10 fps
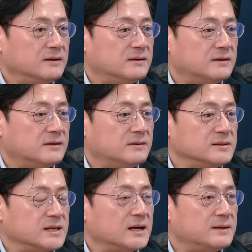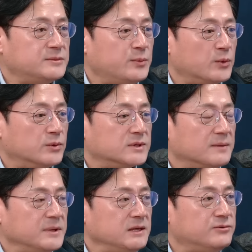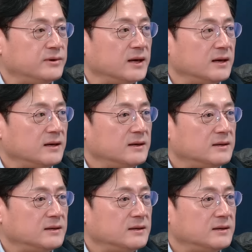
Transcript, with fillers: 어, 사람을 보고 그다음에 이후에